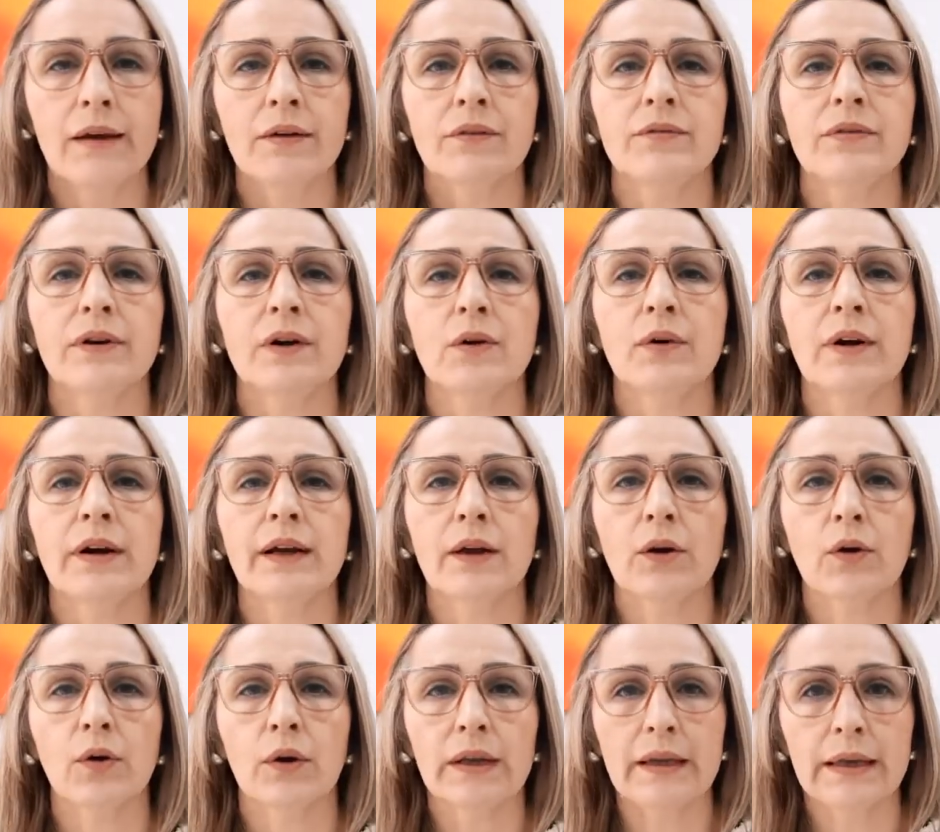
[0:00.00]
vão
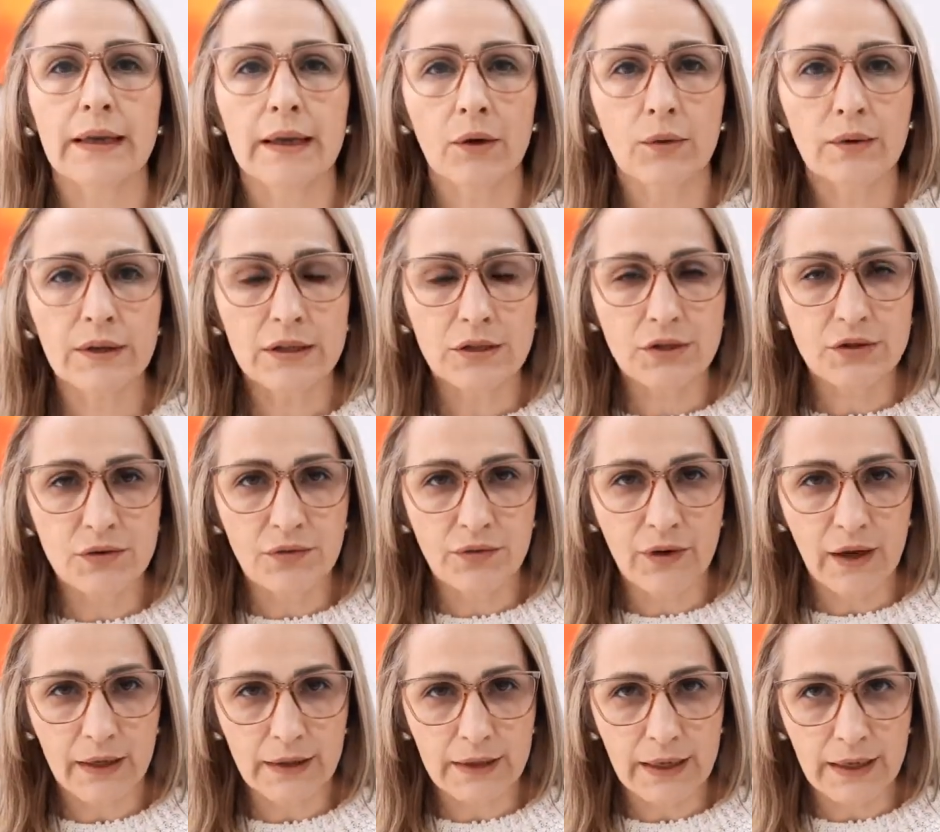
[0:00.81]
recolher o que
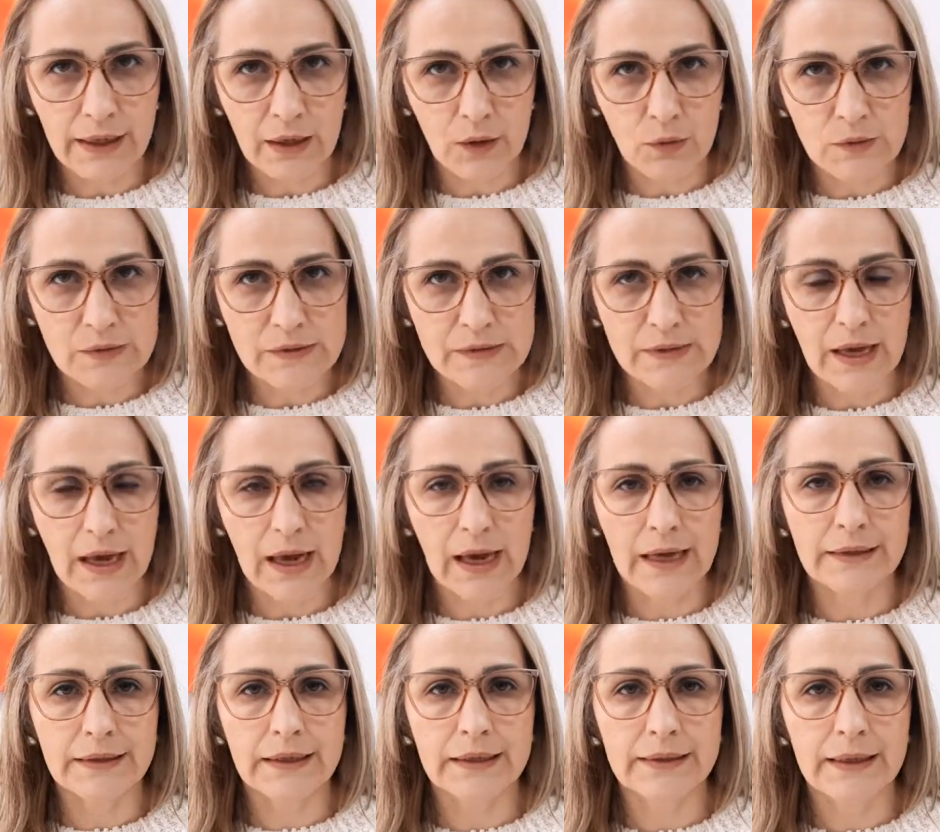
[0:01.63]
tiver na
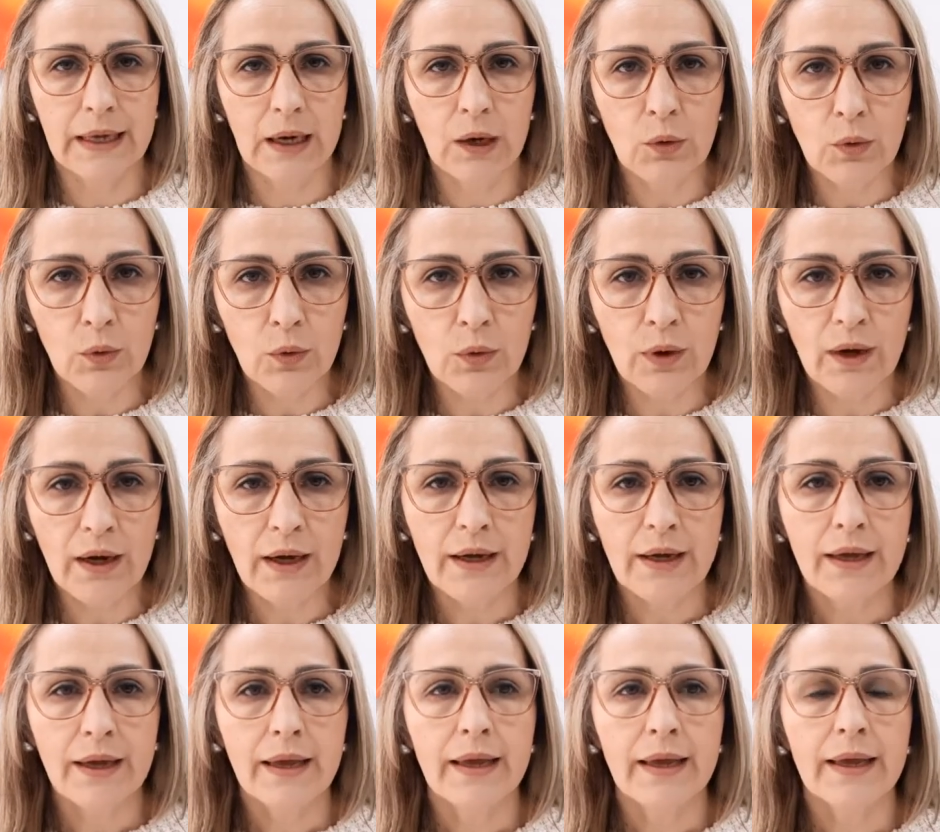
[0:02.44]
calçada, na rua
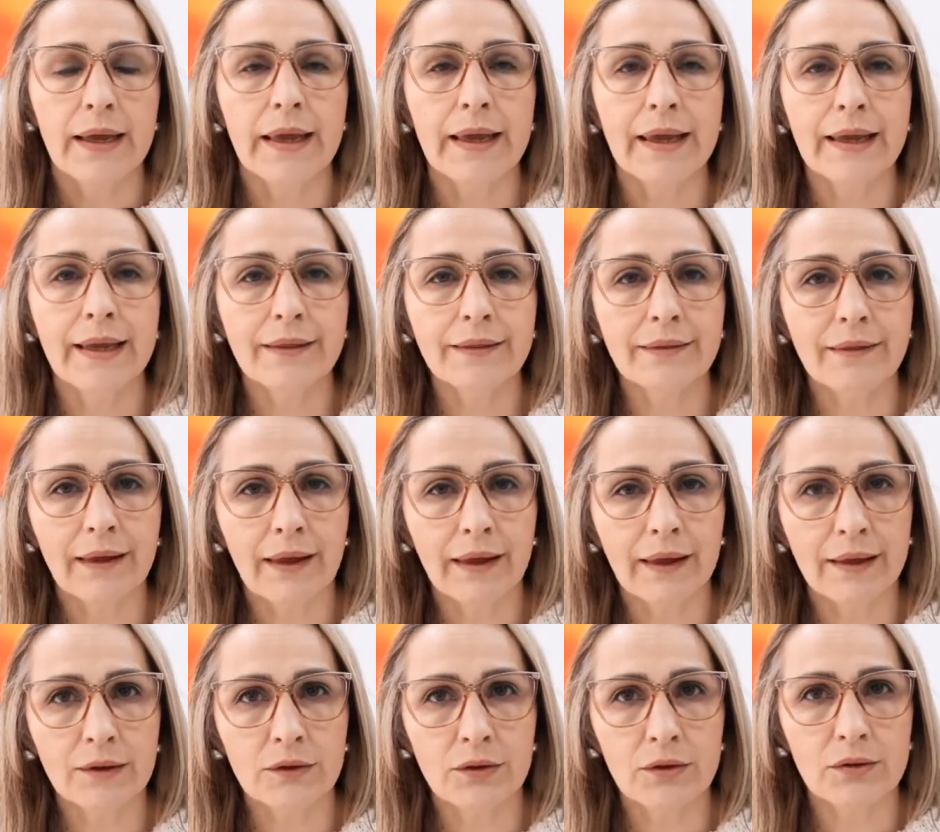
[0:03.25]
e
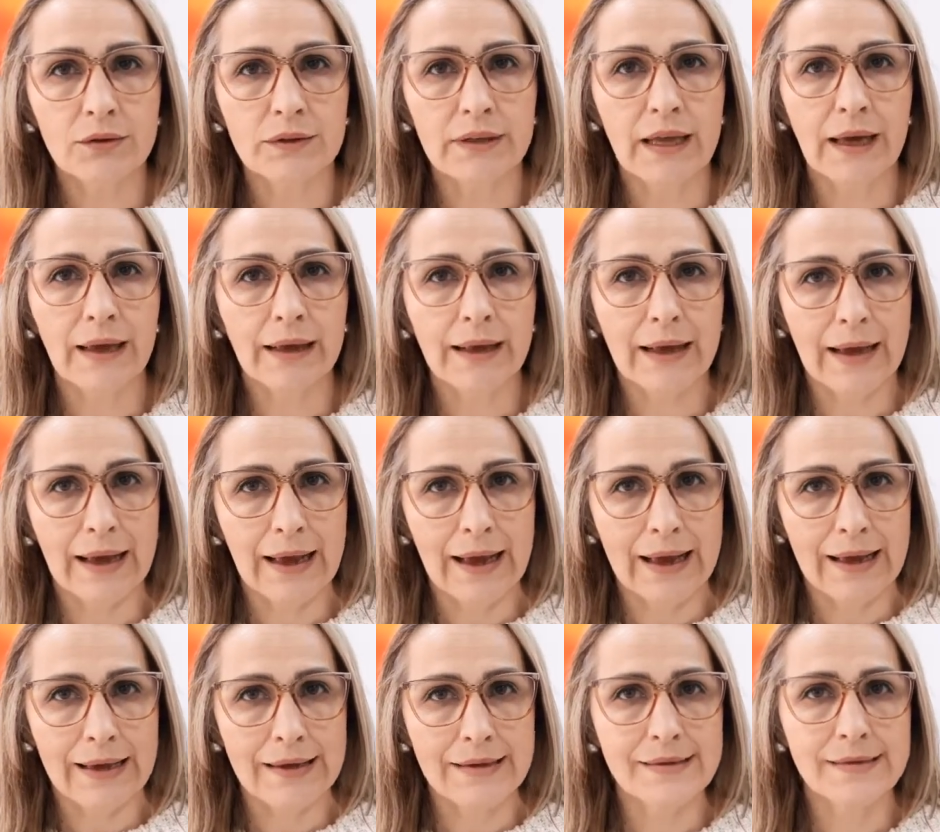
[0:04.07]
dentro da
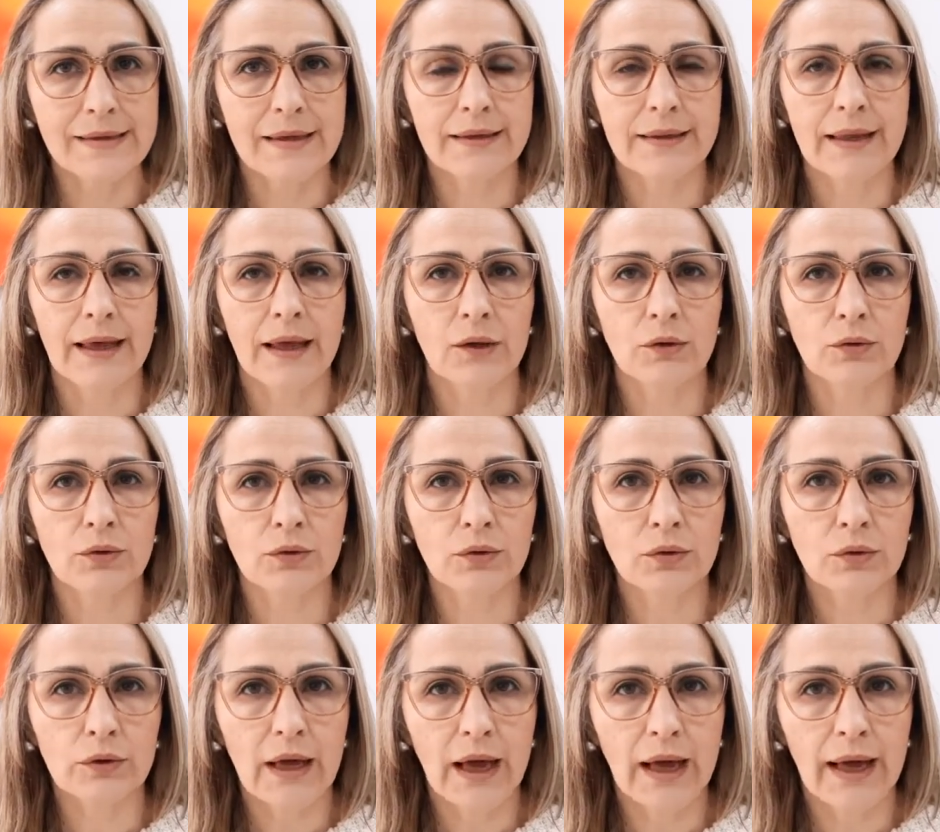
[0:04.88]
casa, né, no
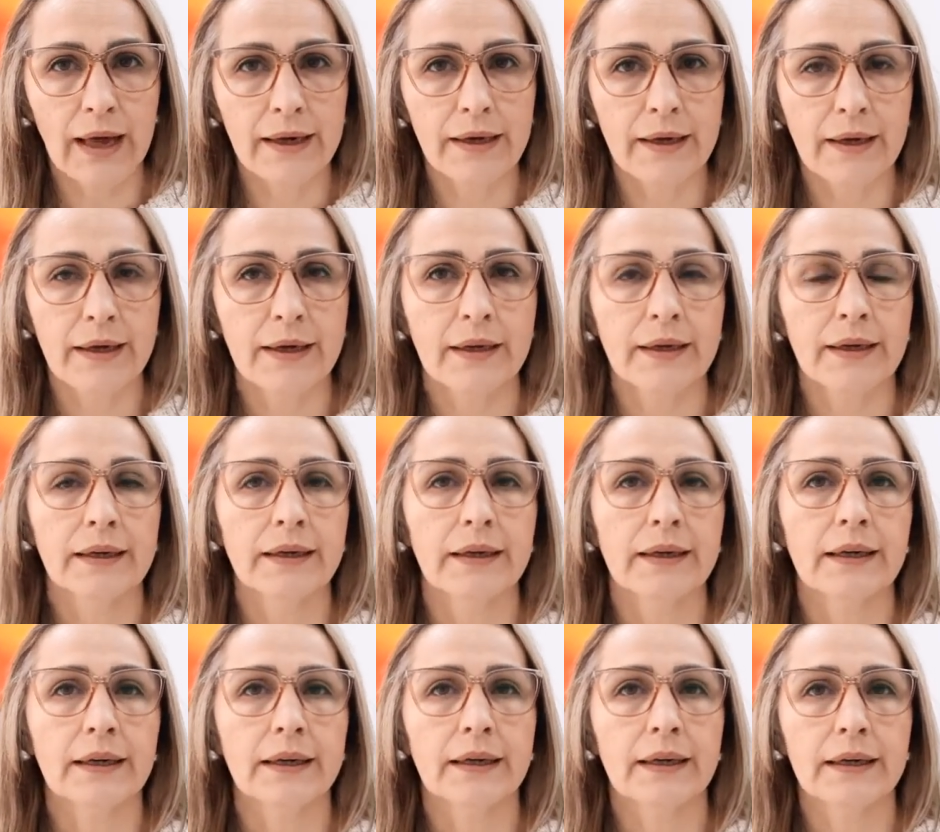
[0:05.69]
lugar
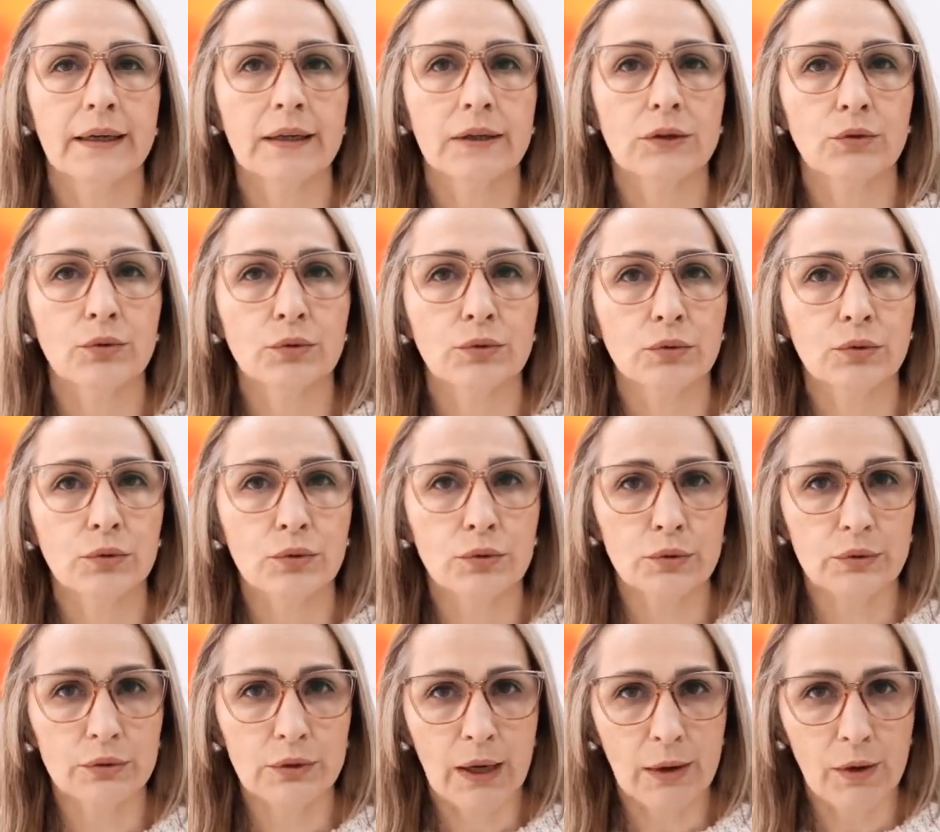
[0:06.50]
uh,
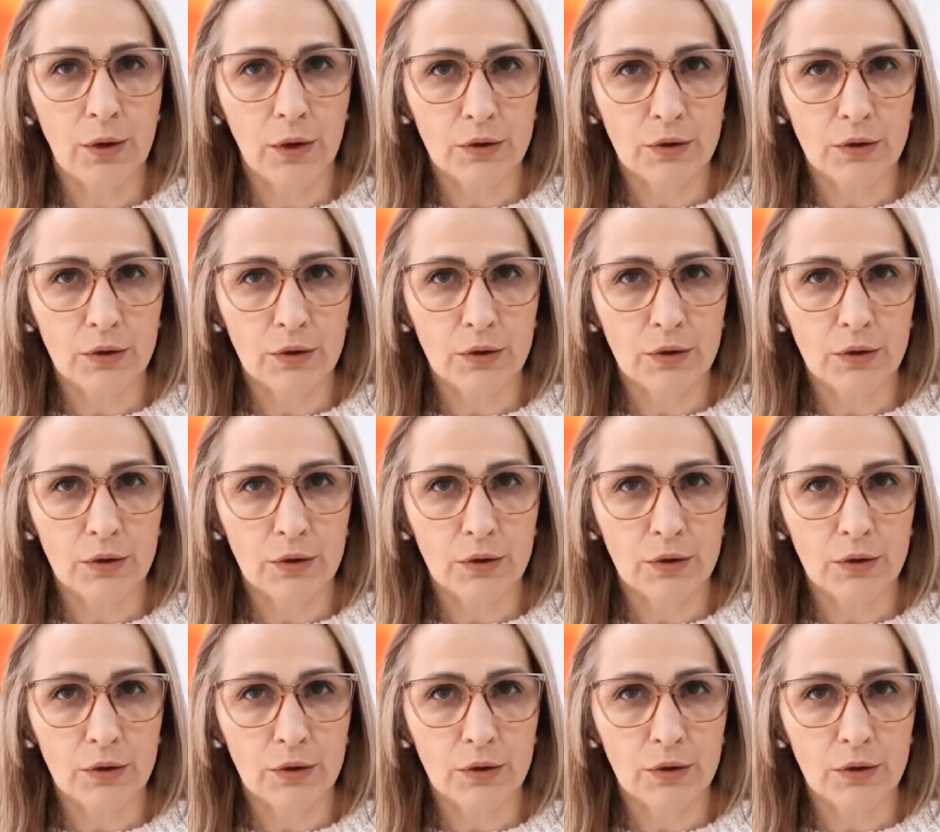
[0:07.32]
do, da